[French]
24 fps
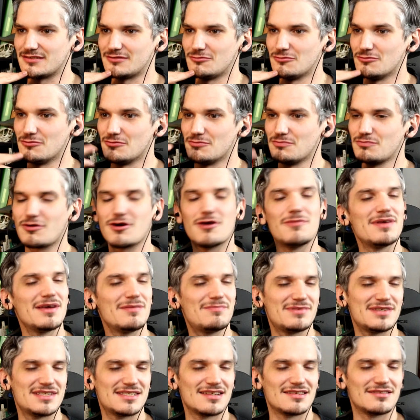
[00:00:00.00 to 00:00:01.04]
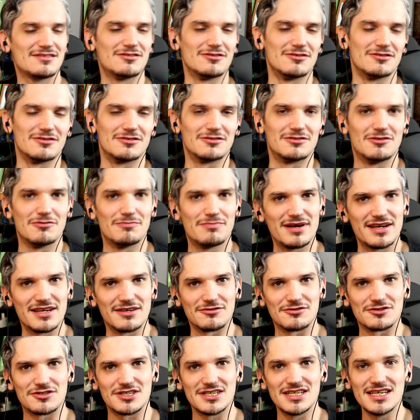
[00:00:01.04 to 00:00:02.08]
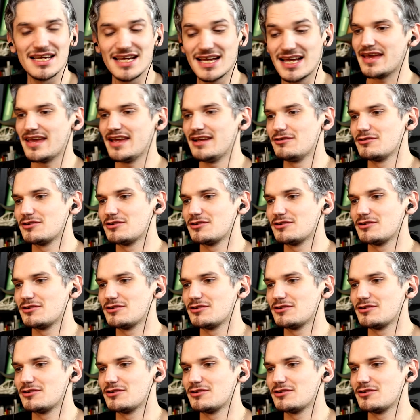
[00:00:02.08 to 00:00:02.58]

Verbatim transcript: le premier épisode de, de Paléogie et